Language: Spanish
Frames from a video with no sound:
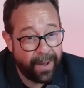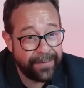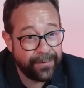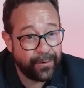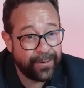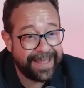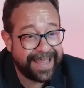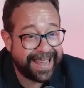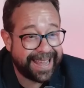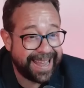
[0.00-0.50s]

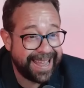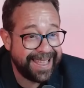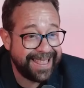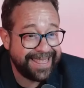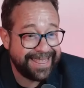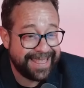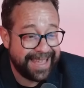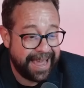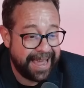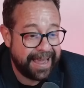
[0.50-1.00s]
Cuando dejé
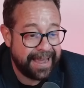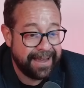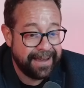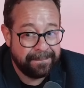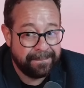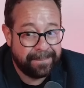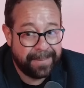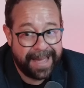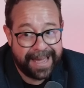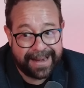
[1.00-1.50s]
de
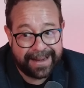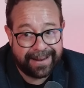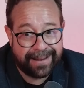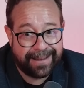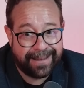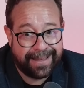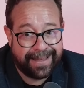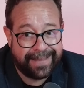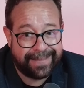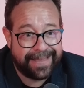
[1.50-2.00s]

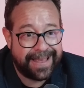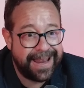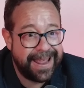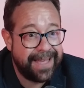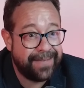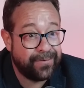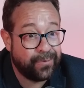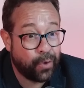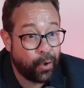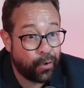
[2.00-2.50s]
ver qué
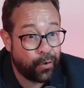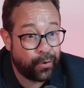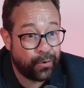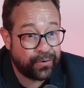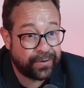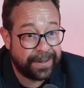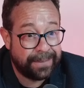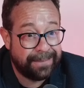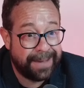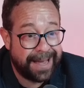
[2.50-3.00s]
tenían todos
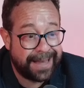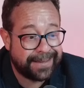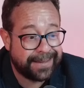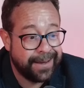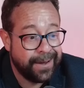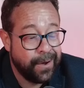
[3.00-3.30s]
los demás